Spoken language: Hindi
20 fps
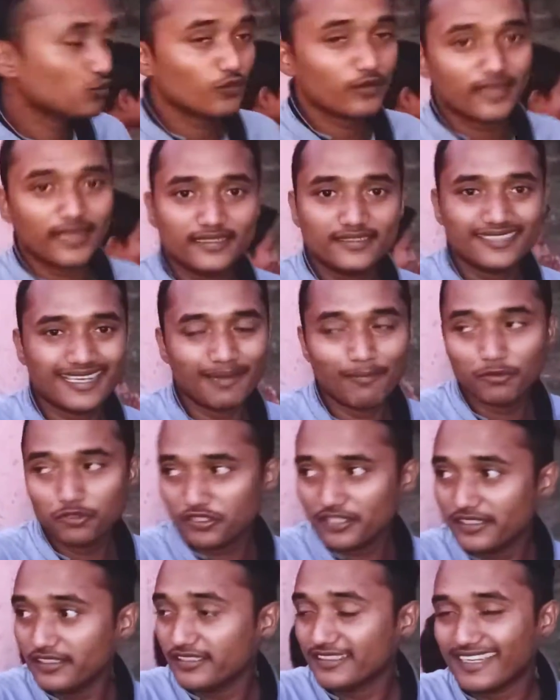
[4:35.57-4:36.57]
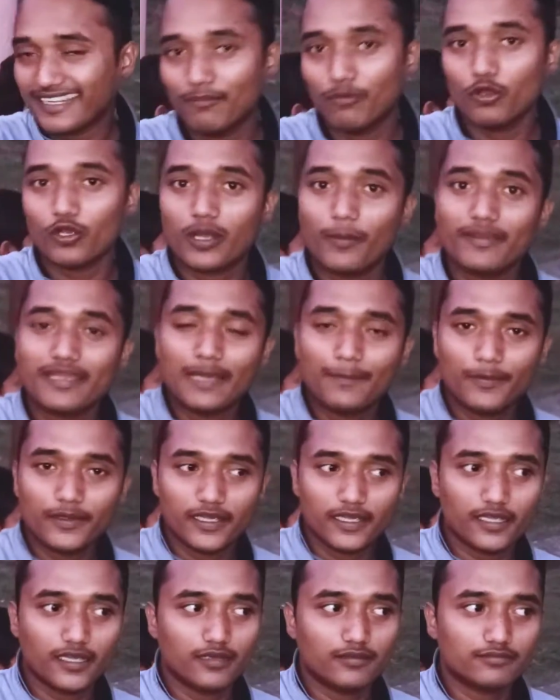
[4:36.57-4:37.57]
तो सो गाइस शाम हो चुकी जिस कारण ब्लॉग हम
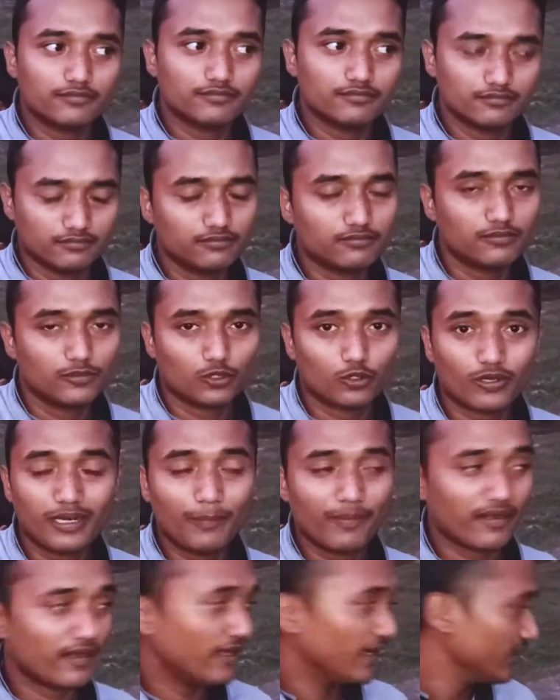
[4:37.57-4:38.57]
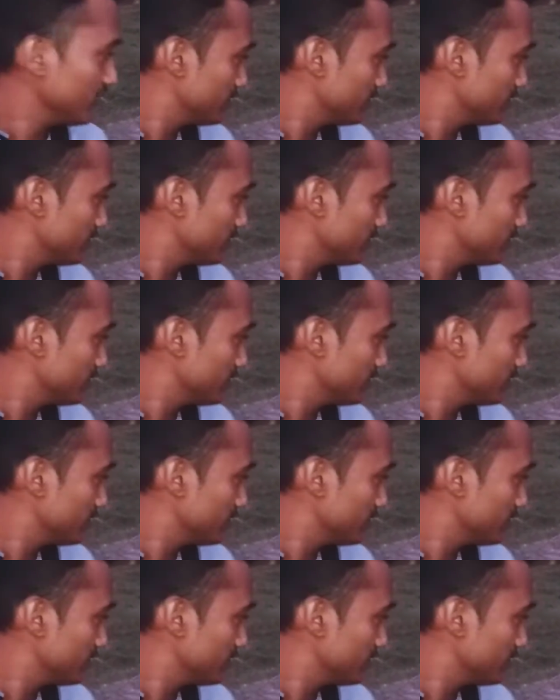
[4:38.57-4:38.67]
यहीं पे रोकना पड़